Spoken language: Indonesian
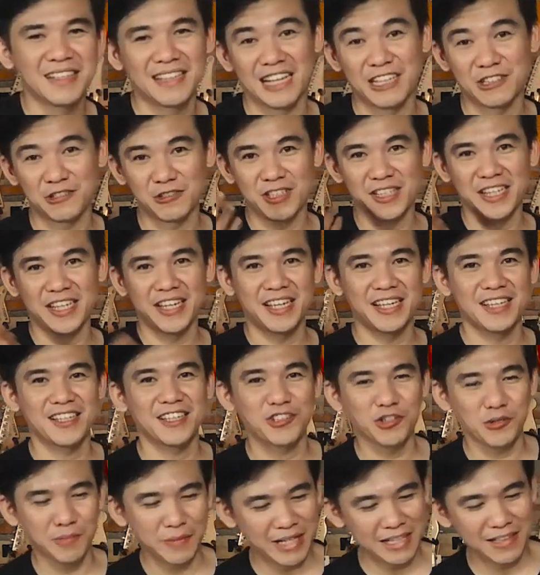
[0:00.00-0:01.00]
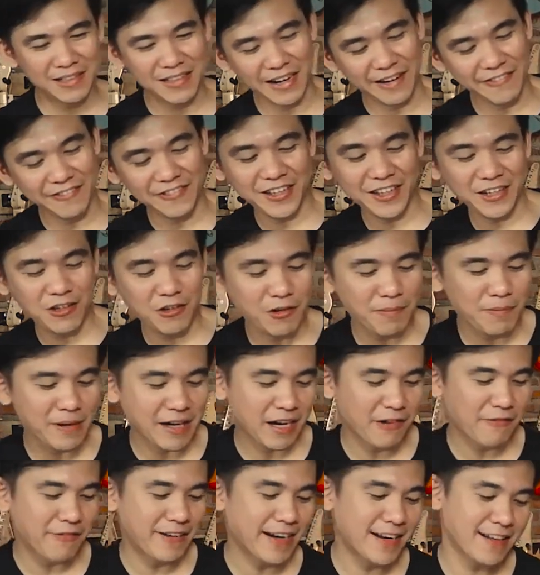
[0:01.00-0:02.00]
Langsung aja ya kita cobain drive-nya, gue
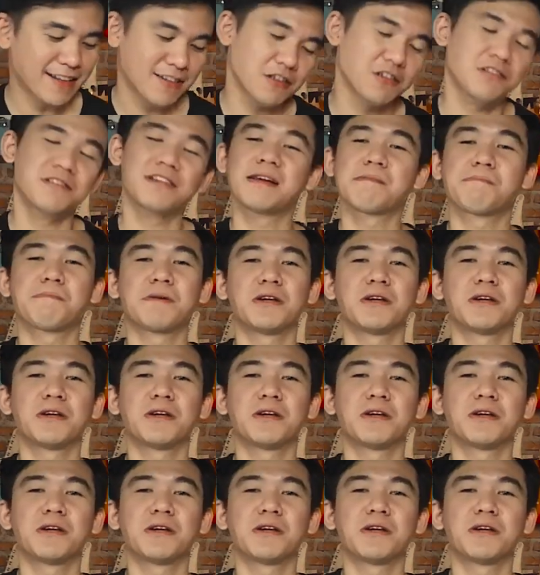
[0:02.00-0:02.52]
pakai Valeton